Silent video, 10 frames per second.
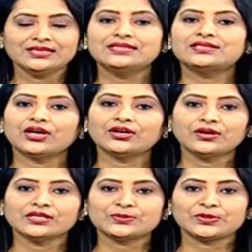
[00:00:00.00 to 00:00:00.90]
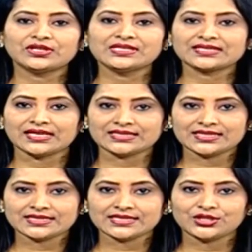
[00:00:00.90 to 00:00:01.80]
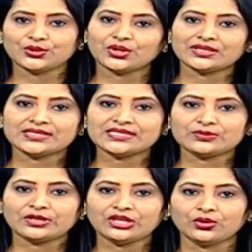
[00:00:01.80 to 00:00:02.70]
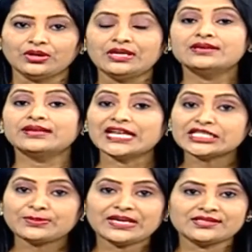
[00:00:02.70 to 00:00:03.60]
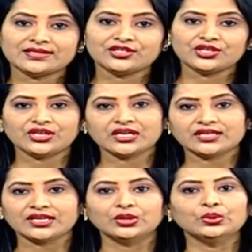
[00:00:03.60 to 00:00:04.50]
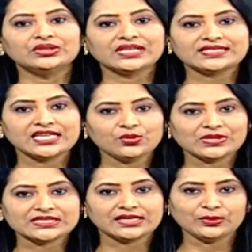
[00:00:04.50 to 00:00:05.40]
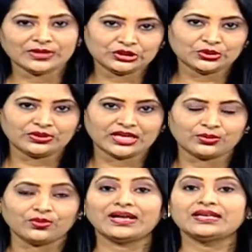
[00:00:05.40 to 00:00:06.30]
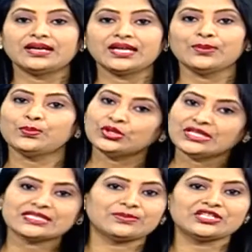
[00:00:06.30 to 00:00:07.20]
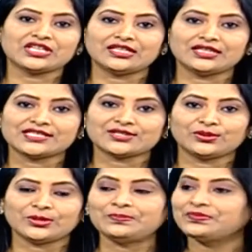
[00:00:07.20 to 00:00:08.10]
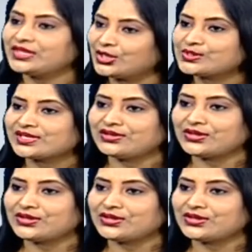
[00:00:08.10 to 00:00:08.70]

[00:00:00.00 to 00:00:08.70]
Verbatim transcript: స్టార్ హాస్పిటల్స్ కన్సల్టెంట్ యూరాలజిస్ట్ మరియు ట్రాన్స్ప్లాంట్ సర్జన్ డాక్టర్ గుత్తా శ్రీనివాస్ గారు మనతో ఉన్నారు వారిని అడిగి పూర్తి సమాచారం తెలుసుకుందాం నమస్కారం